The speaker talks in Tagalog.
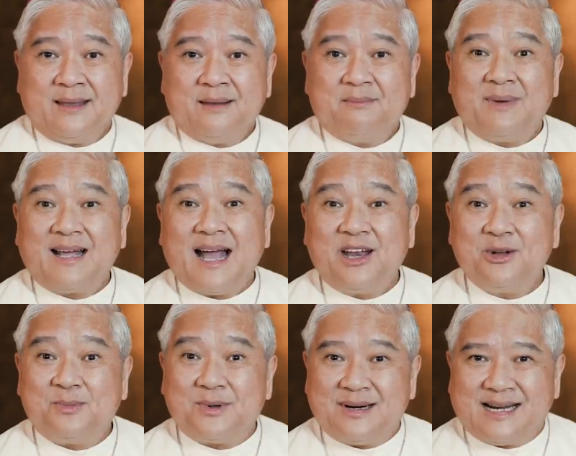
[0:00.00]
magkano
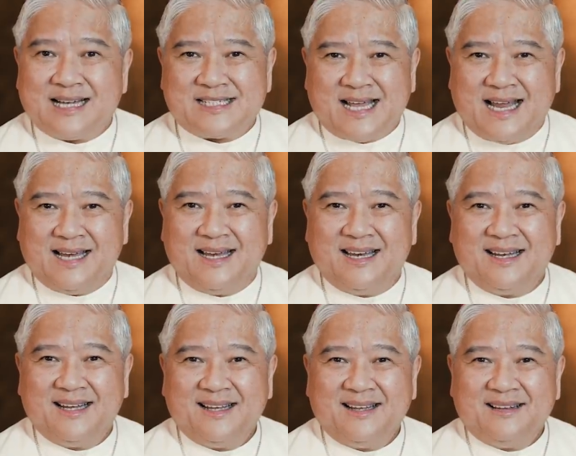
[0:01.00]
po ang kasal?
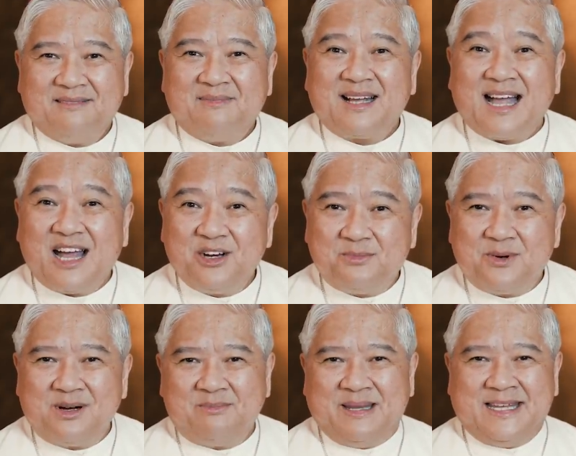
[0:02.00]
Magkano po
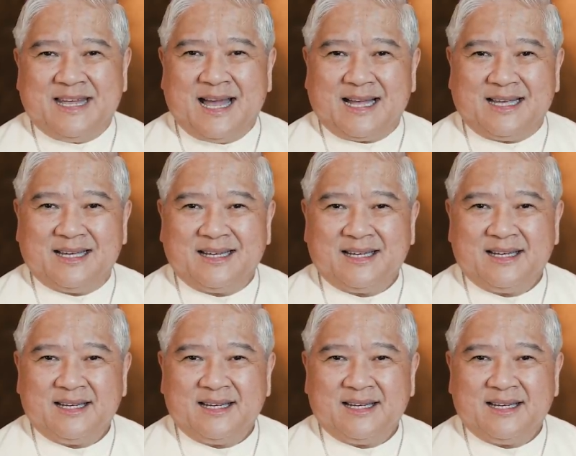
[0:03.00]
ang binyag?